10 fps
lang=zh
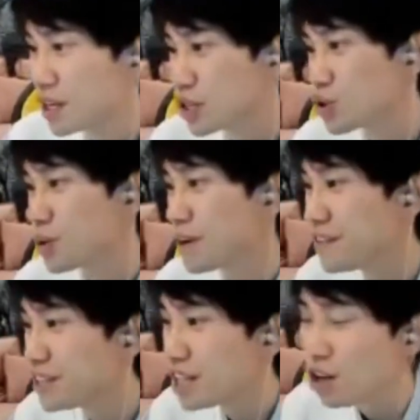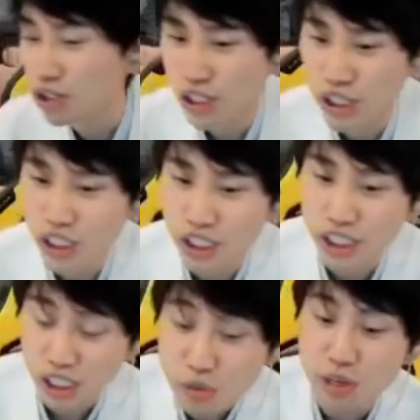九月份到
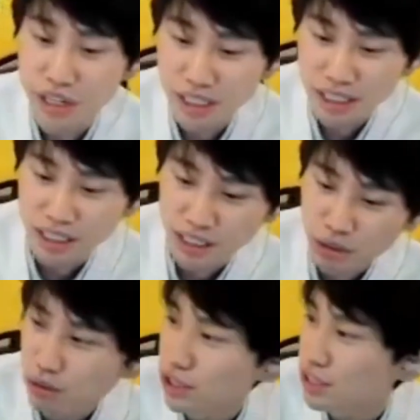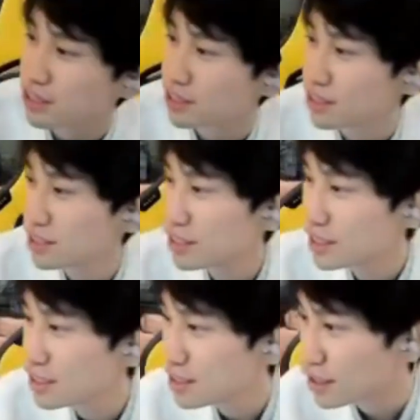十一月，李宁都是
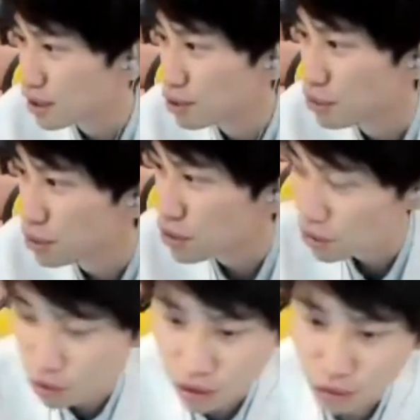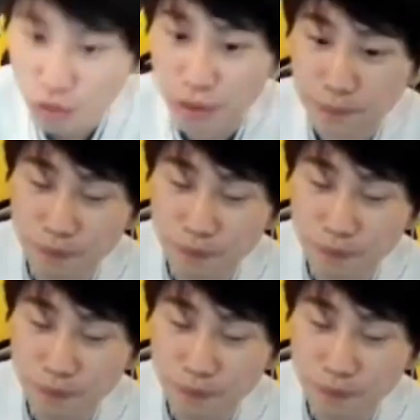想跟我继续合作。